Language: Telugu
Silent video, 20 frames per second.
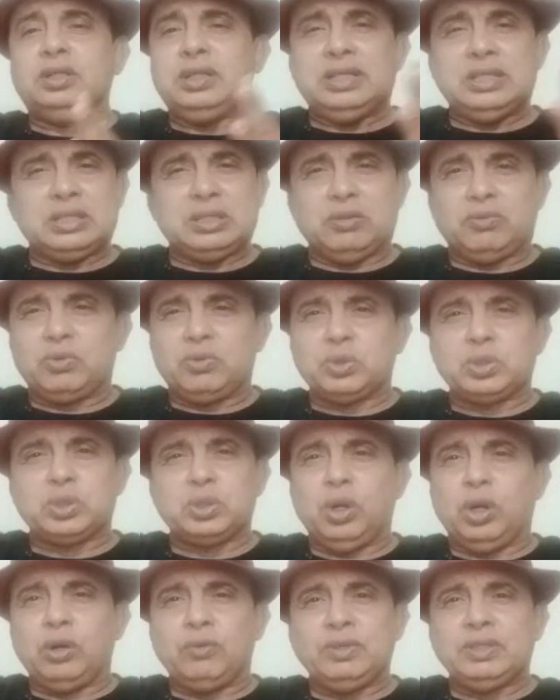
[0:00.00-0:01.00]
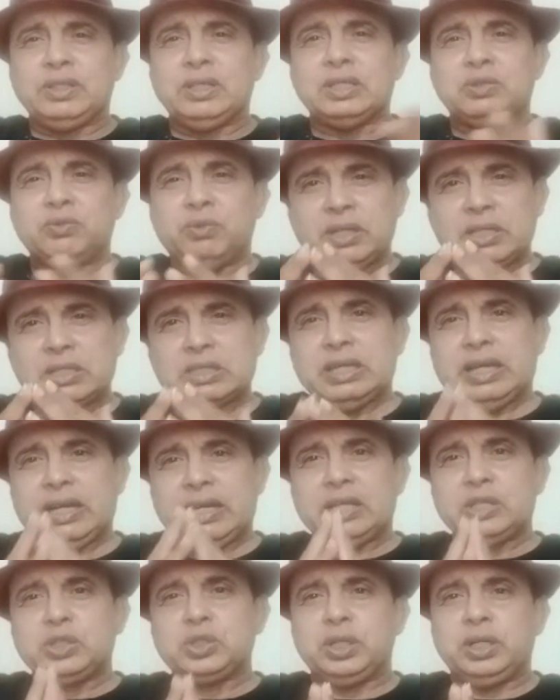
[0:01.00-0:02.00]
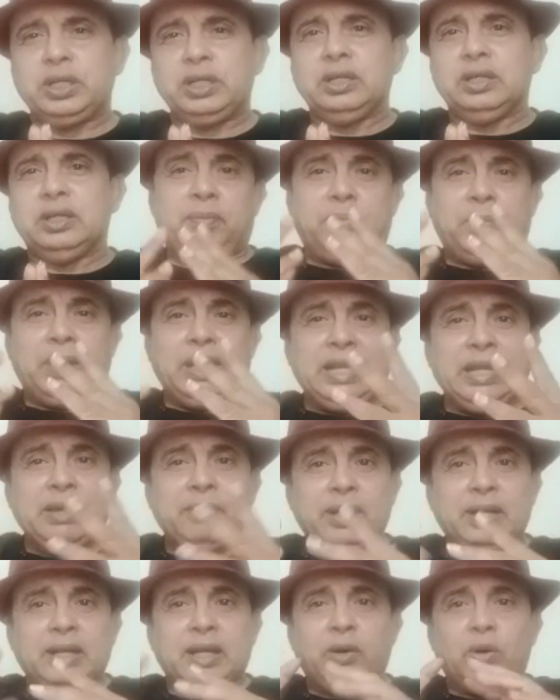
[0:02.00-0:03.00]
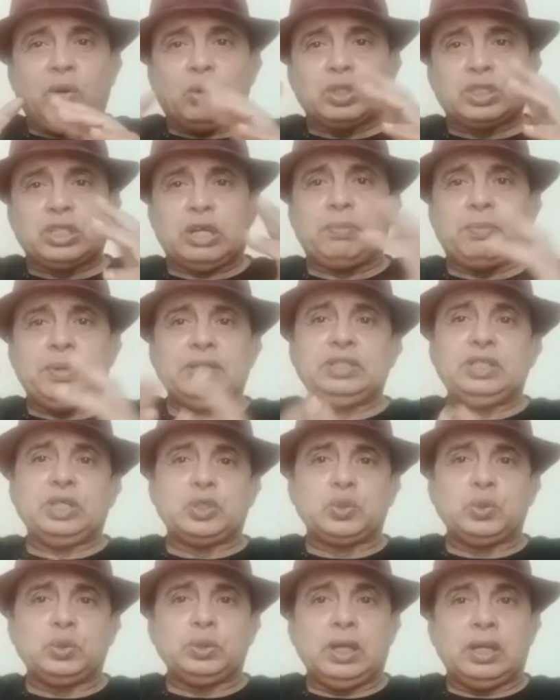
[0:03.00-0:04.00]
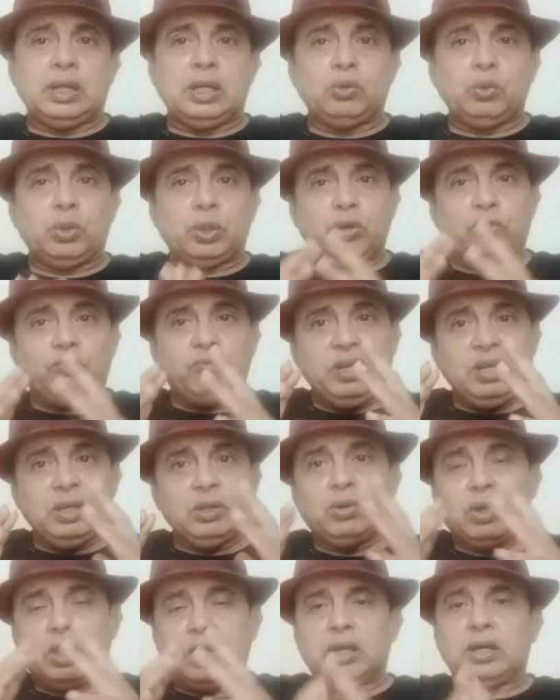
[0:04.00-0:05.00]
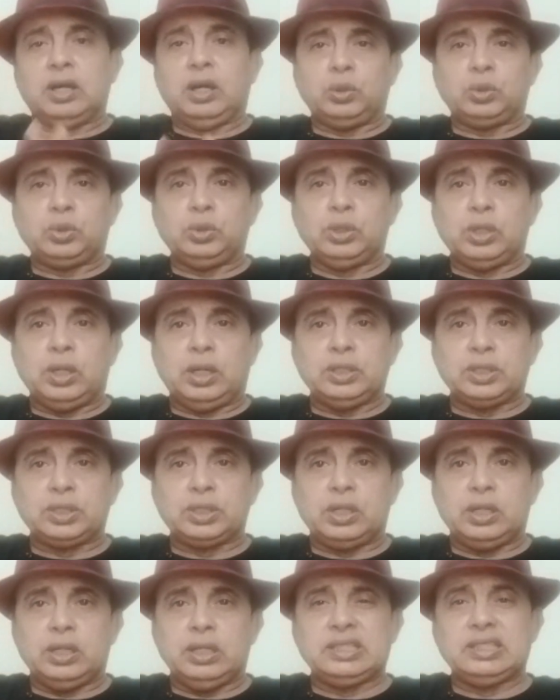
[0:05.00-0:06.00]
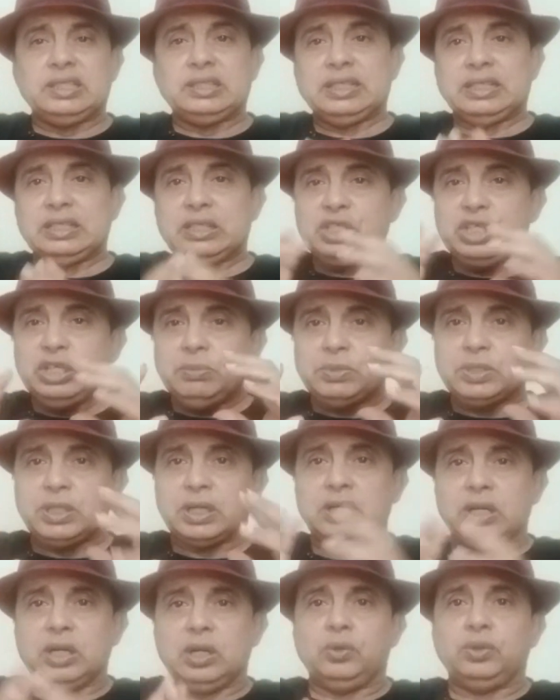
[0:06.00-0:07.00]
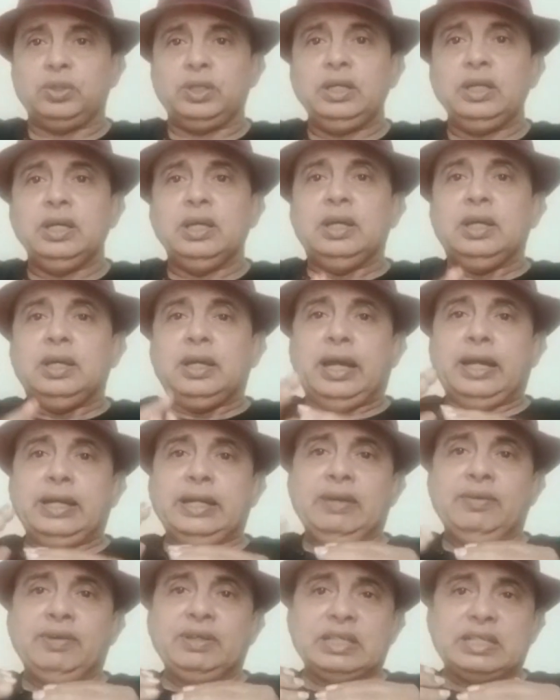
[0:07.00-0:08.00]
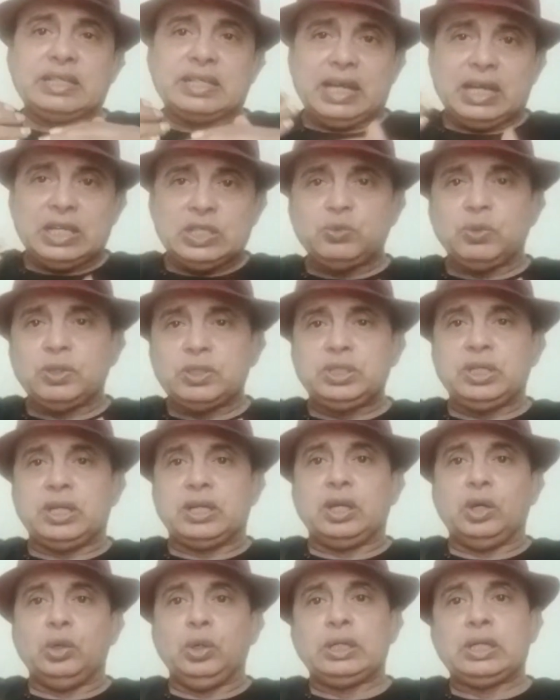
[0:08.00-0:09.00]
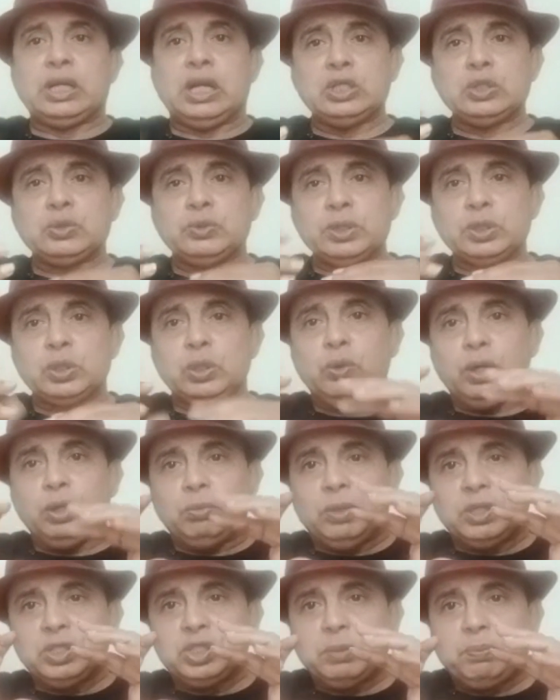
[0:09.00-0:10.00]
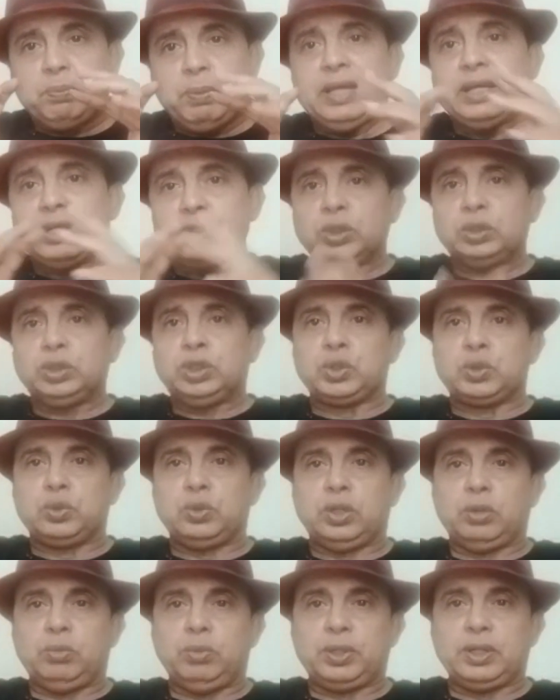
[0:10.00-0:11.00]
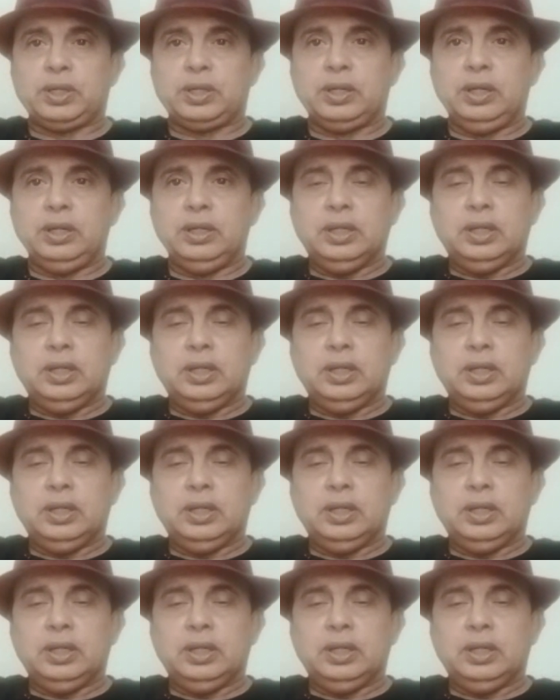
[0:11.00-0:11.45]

ఈజ్ అఫ్ కోర్స్ నాట్ విత్ దస్ వెరీ సాడ్ యాక్చువల్లీ మళ్ళీ ఏమన్నా ఒక సర్ప్రైజ్ చేస్తుందా అన్నటువంటి ఒక ఫీలింగ్ కూడా నాకు కలుగుతుంది రాజస్థాన్ రాయల్స్ ఎందుకంటే టీమ్ చక్కగా ఉంది అండ్ ఏవైతే ట్రాన్స్ఫర్స్ జరిగాయో ఆ ట్రాన్స్ఫర్స్లో వాళ్ళు మంచి ప్లేయర్స్ని తీసుకున్నారు ముఖ్యంగా